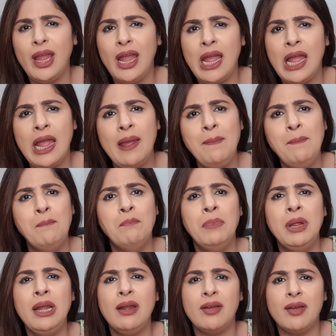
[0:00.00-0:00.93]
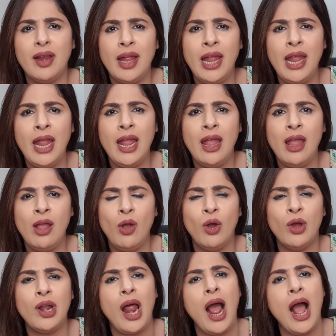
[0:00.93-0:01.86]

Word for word: हैं मिल रहे हैं और